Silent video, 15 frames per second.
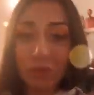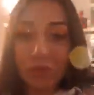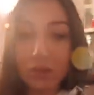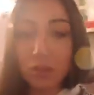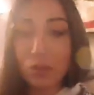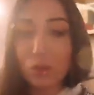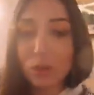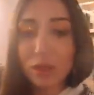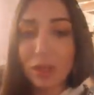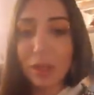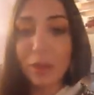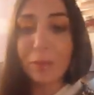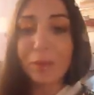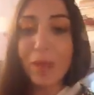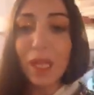
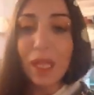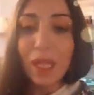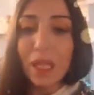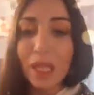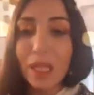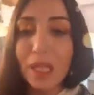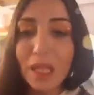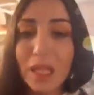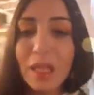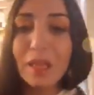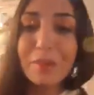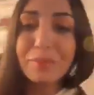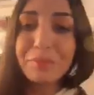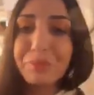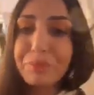vissute,
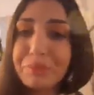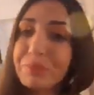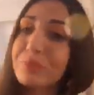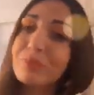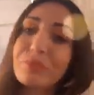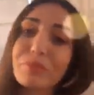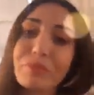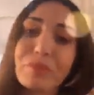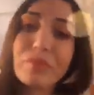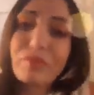ehm,